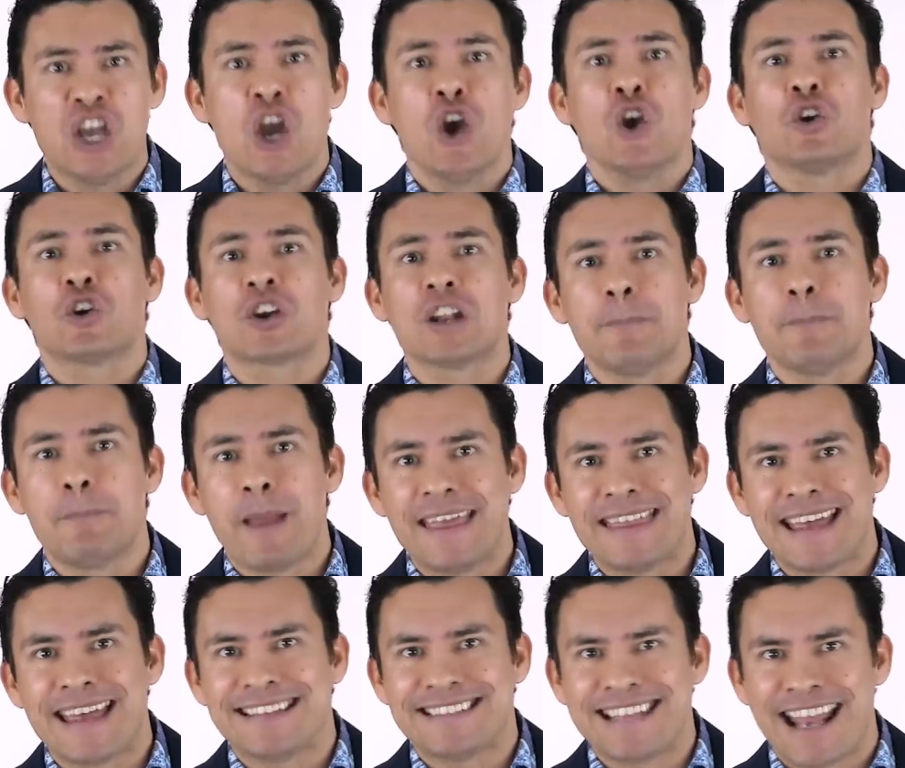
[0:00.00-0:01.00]
вернутся в
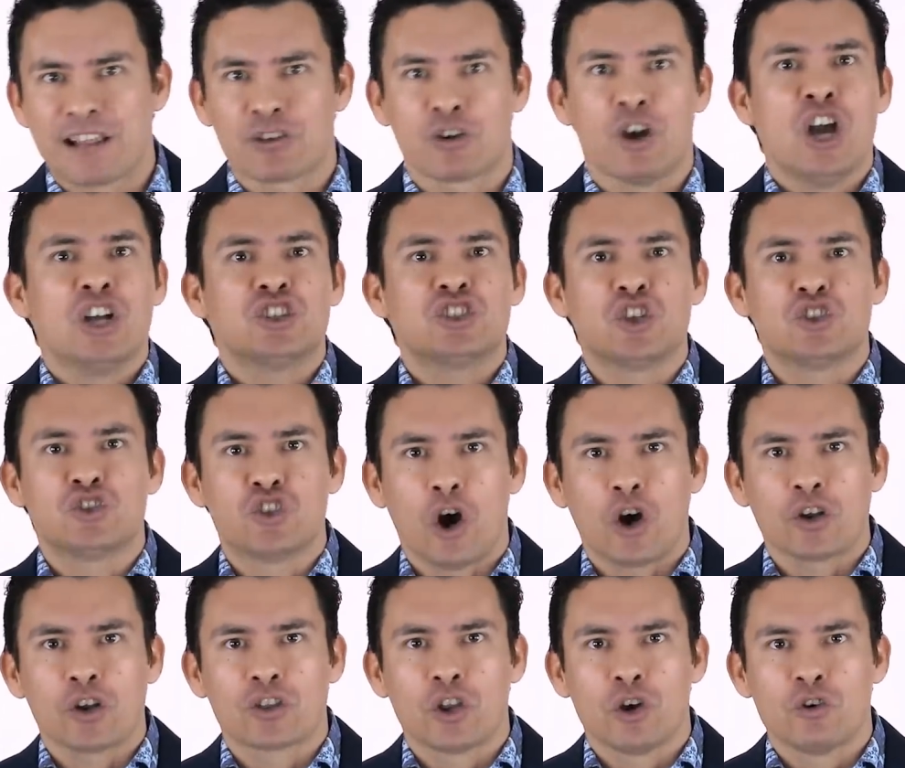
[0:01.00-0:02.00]
большем размере,
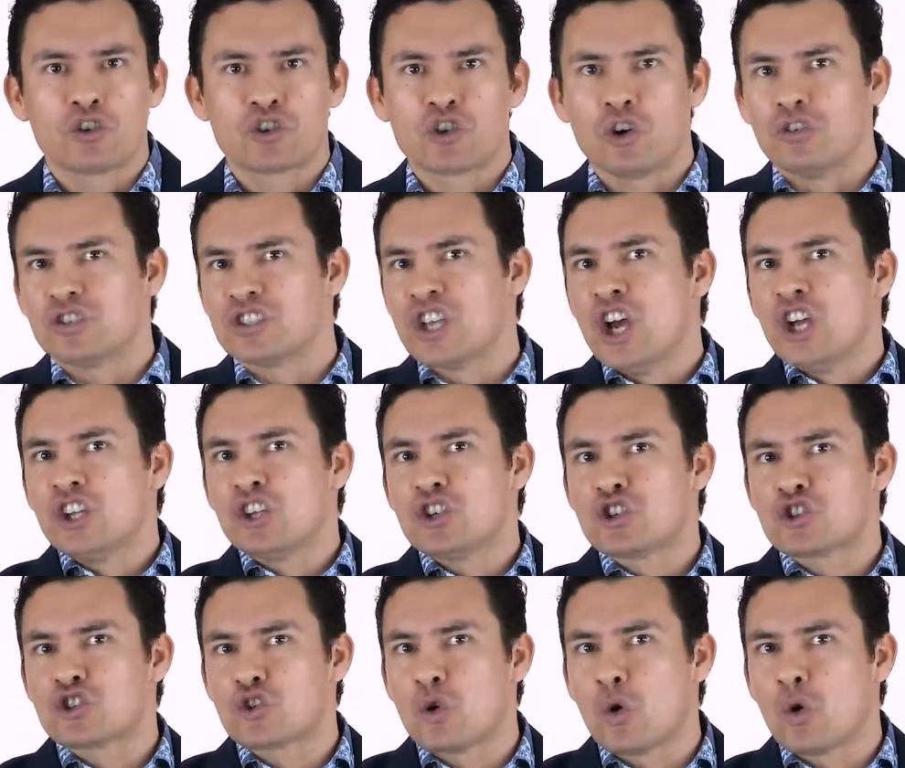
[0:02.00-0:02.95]
чем вы отдали портному,